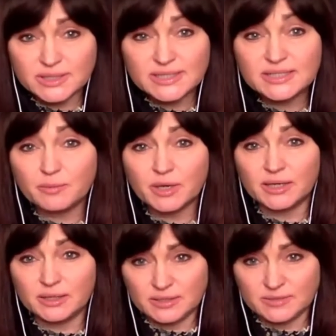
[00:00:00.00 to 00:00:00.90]
система
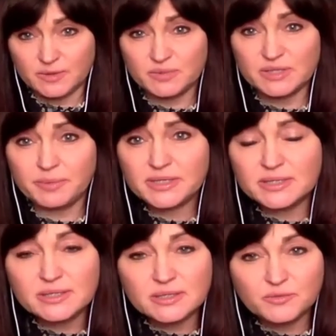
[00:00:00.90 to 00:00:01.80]
коллективной
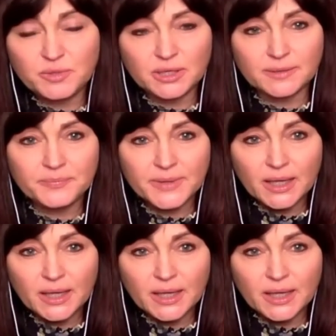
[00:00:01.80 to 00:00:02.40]
безопасности в мире